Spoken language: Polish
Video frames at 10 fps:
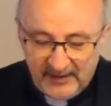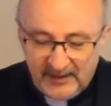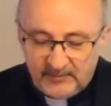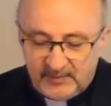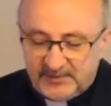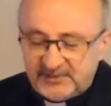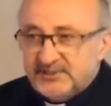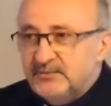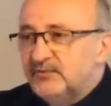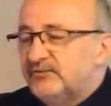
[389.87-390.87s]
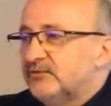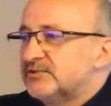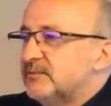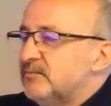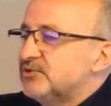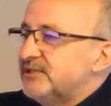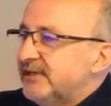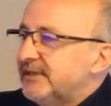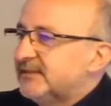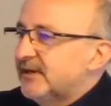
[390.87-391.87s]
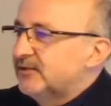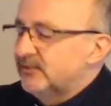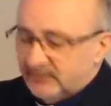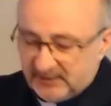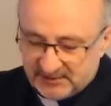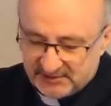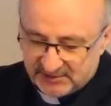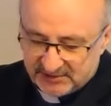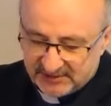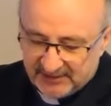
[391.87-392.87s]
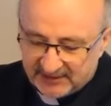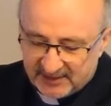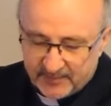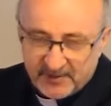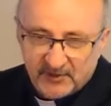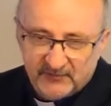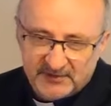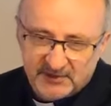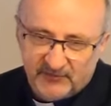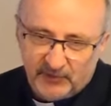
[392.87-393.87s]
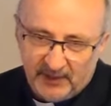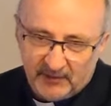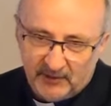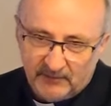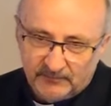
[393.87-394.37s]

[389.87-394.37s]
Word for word: Bibliści mówią, że można je traktować czy interpretować dwojako.